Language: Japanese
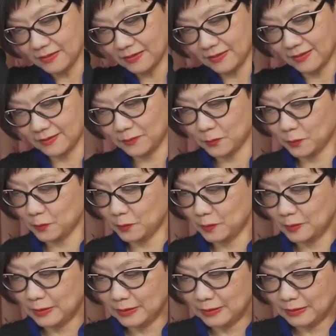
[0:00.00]
い、えっ
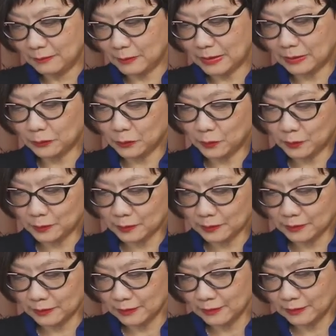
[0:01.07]
と、まあ、あの、
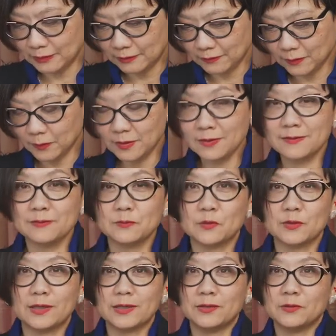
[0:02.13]
フェミニズム
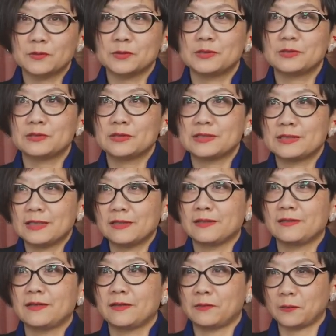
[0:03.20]
を代表しないっ
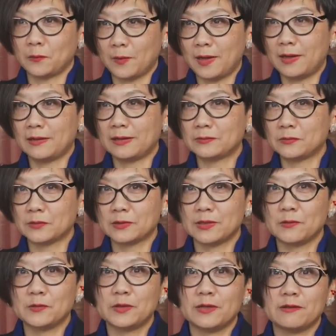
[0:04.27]
ていうのは、あの、基
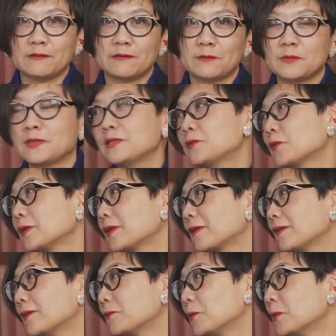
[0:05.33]
本的にはフェミニストは
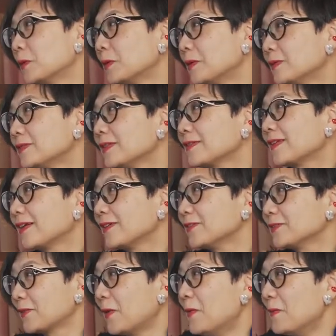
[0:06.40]
誰でも絶対言
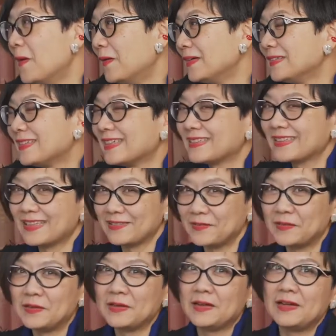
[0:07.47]
うと思うんですけど、
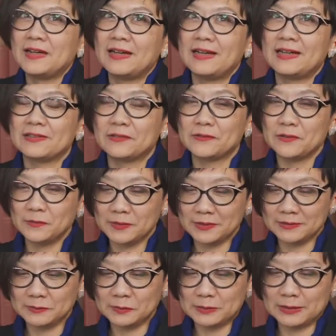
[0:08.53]
うんうん、あの、
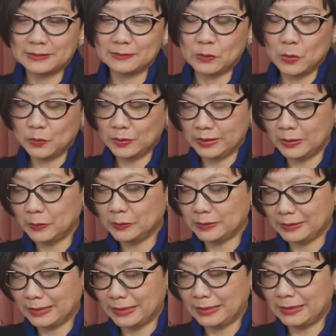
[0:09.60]
フェミニズムってすごく広く
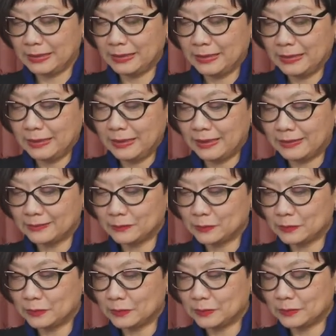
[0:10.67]
て、あ
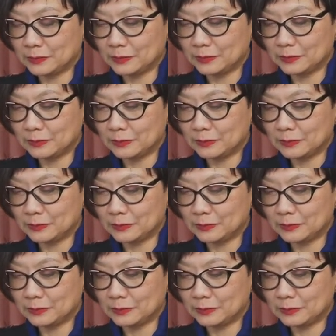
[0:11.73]
の、